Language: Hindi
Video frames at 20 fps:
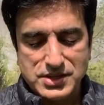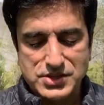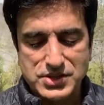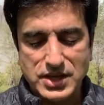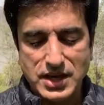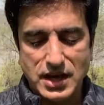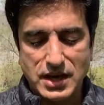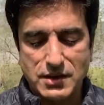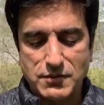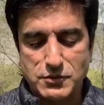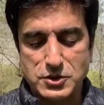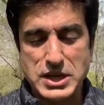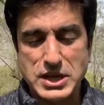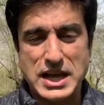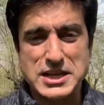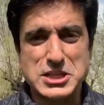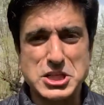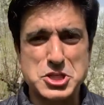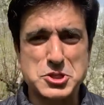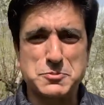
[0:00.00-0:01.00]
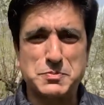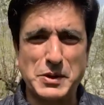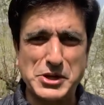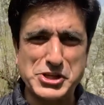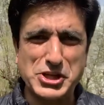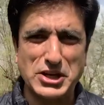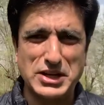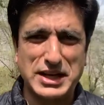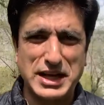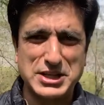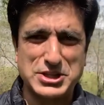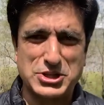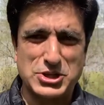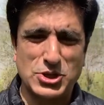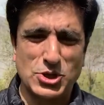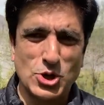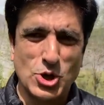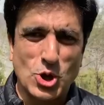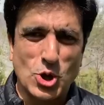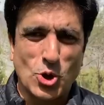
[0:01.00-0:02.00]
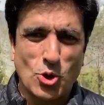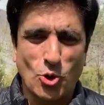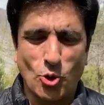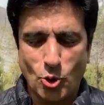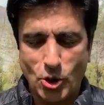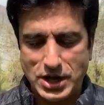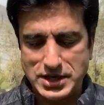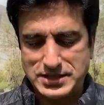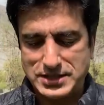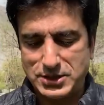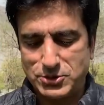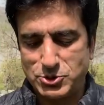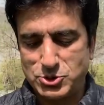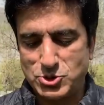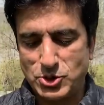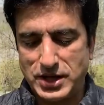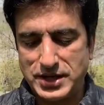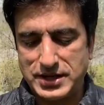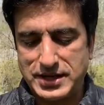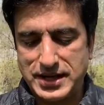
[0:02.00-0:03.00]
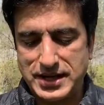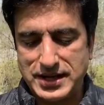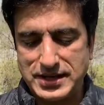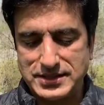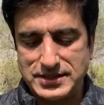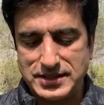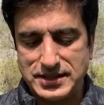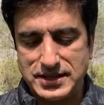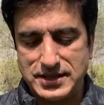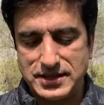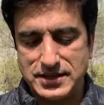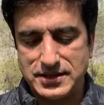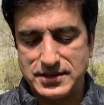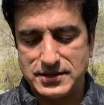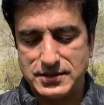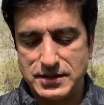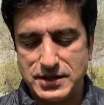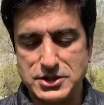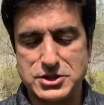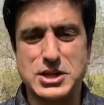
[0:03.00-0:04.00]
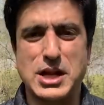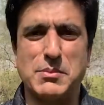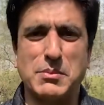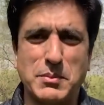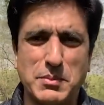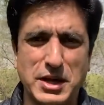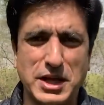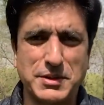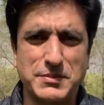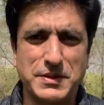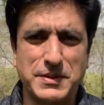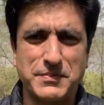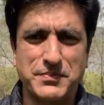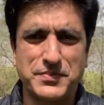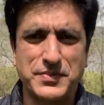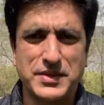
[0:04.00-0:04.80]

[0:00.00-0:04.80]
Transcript: जी हाँ वो एज अ स्पेशल गेस्ट ओ को ज्वाइन कर रहे हैं जी इस्लामाबाद में